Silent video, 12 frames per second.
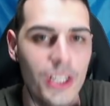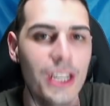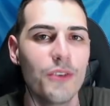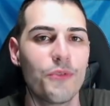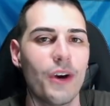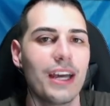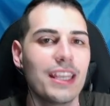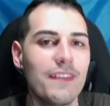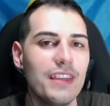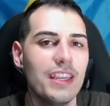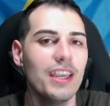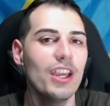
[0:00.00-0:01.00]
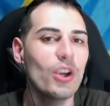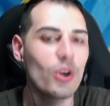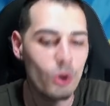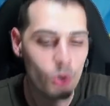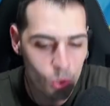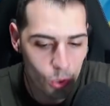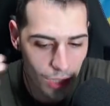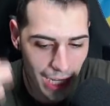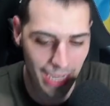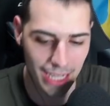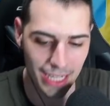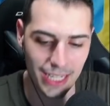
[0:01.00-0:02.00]
Fatevi
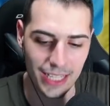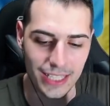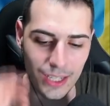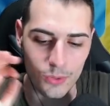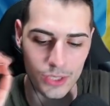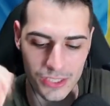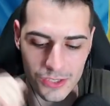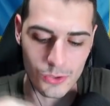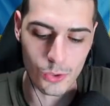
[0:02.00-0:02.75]
coccolare da questo